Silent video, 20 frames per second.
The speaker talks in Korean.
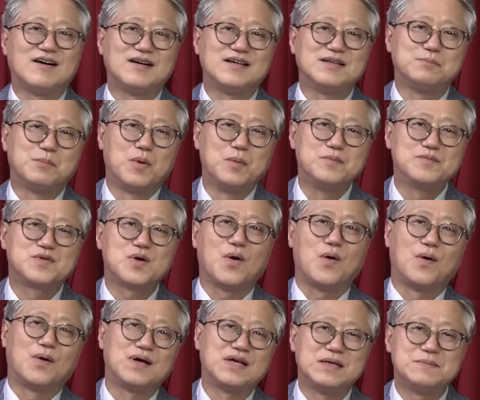
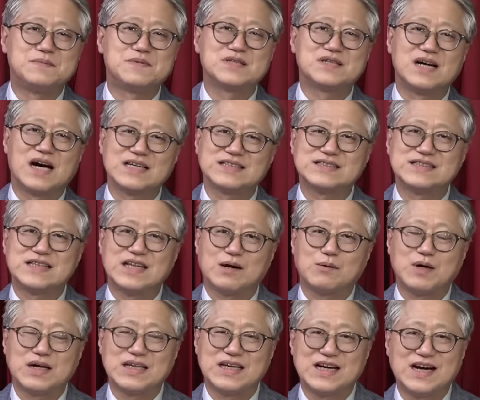몸소 입증하신다고
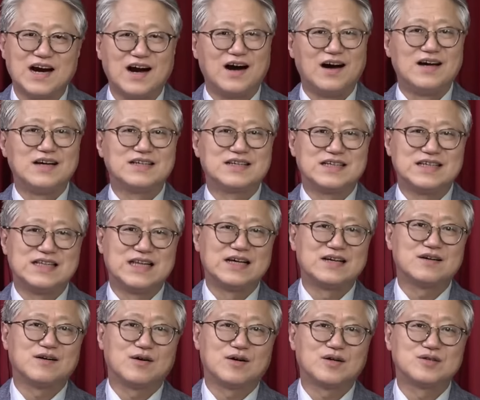하니까
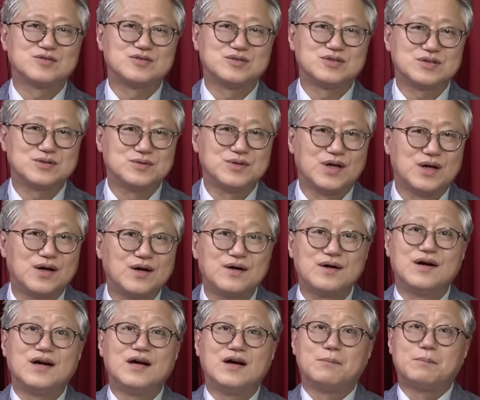기대를 걸어주시고요.
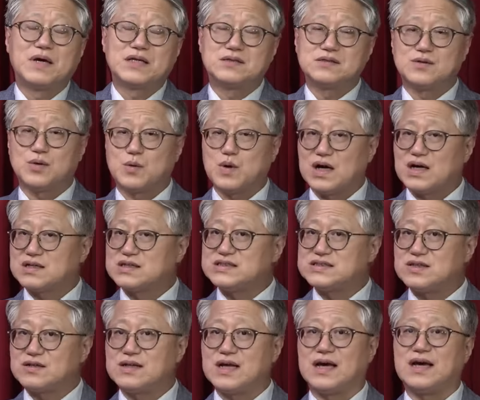배틀 토크 하기
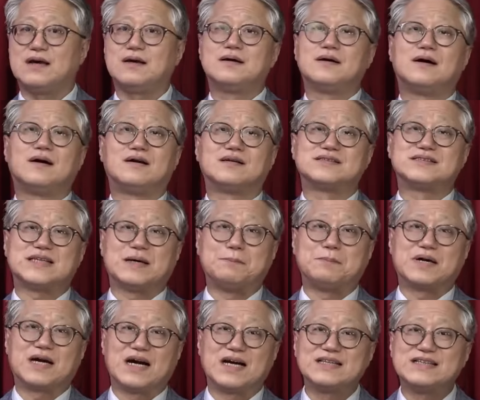전에
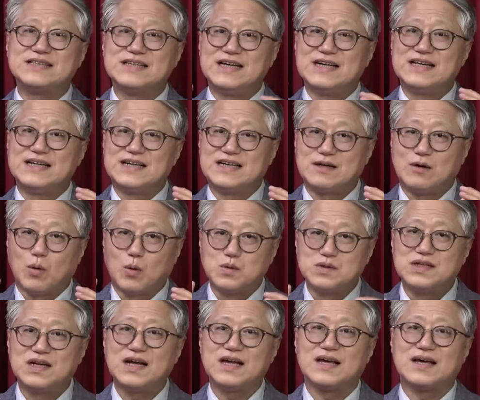잠깐
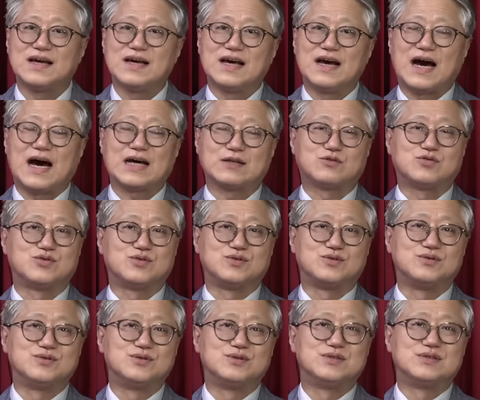오늘의
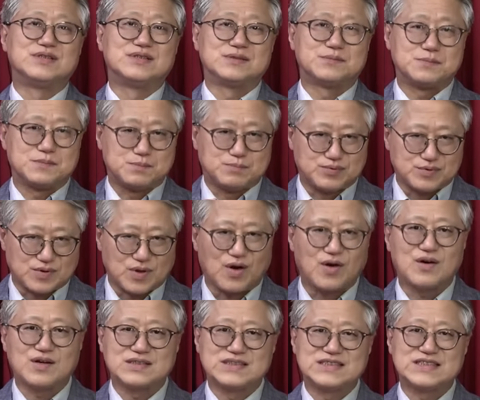
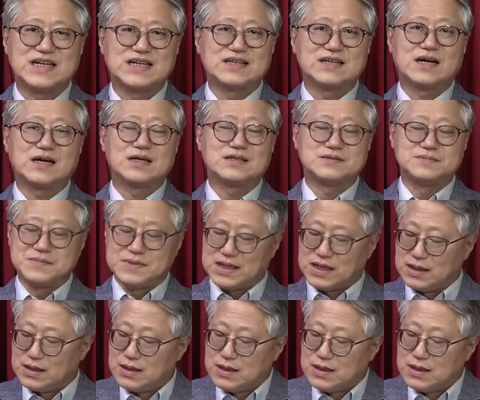아투부터 시작을 하겠습니다.